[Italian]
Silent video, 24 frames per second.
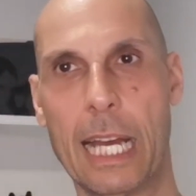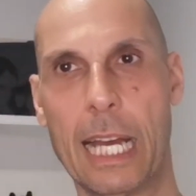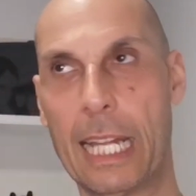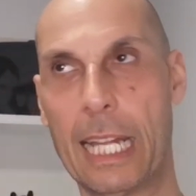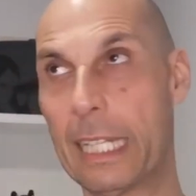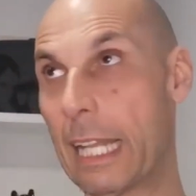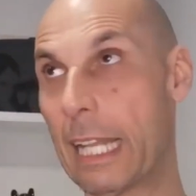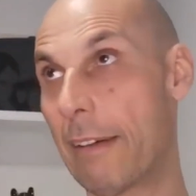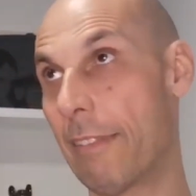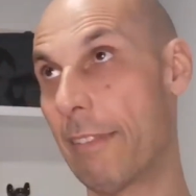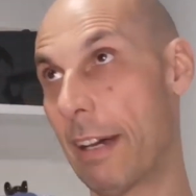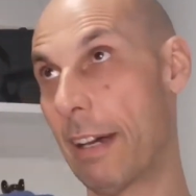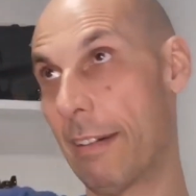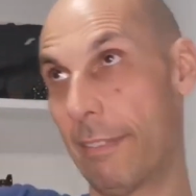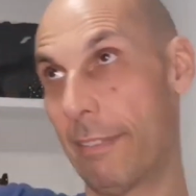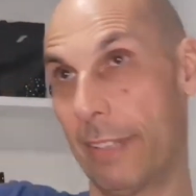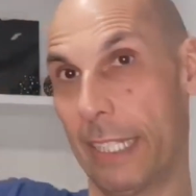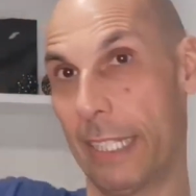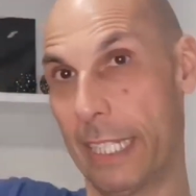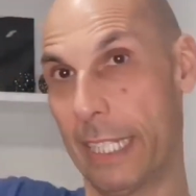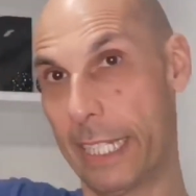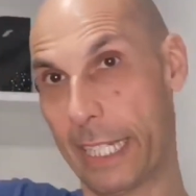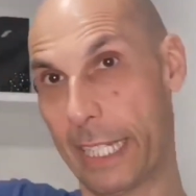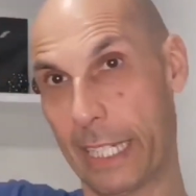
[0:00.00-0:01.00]
andava a
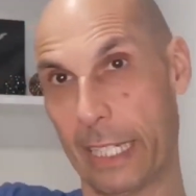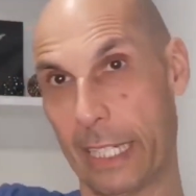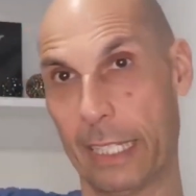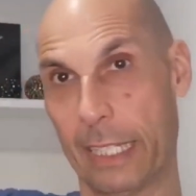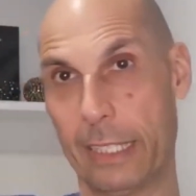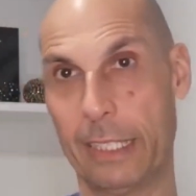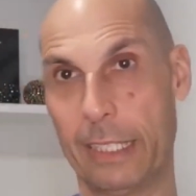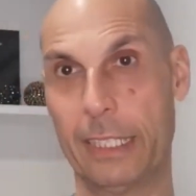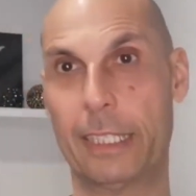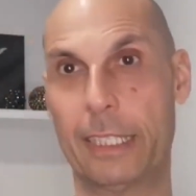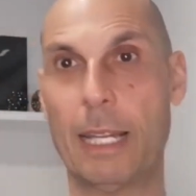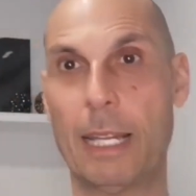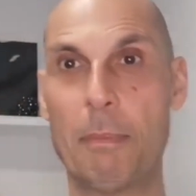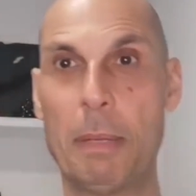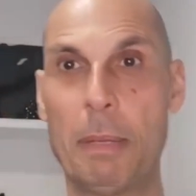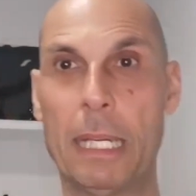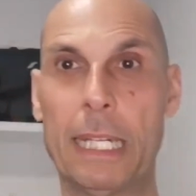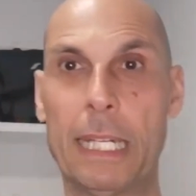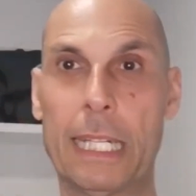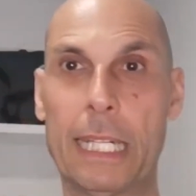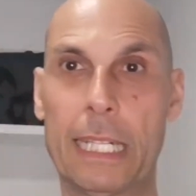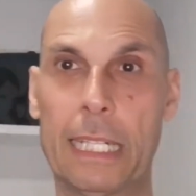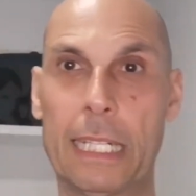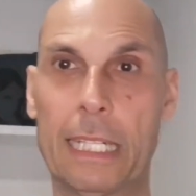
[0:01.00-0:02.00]
vedere i
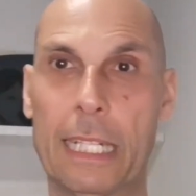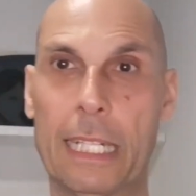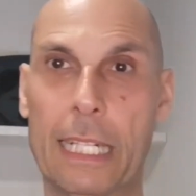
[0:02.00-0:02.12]
tabellini